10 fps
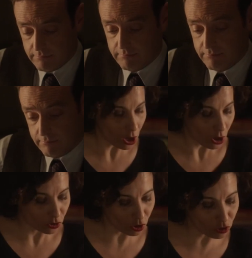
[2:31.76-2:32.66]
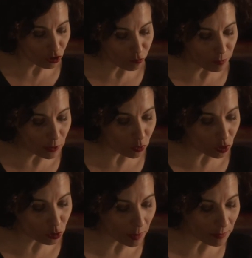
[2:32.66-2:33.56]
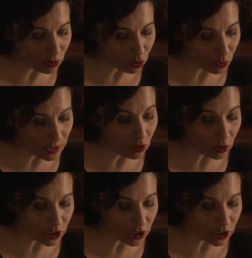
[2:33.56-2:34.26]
millilitri, 39 milioni di spermatozoi